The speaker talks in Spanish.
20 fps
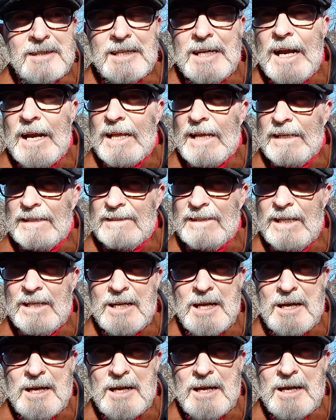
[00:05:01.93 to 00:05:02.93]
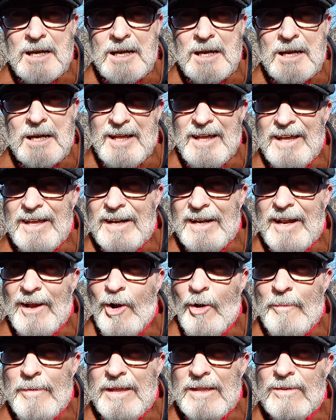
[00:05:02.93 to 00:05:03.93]
en Argentina, un canal que
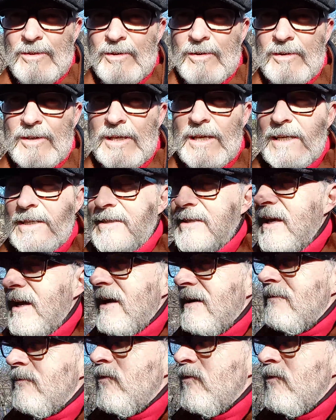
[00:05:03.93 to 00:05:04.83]
recomiendo y que está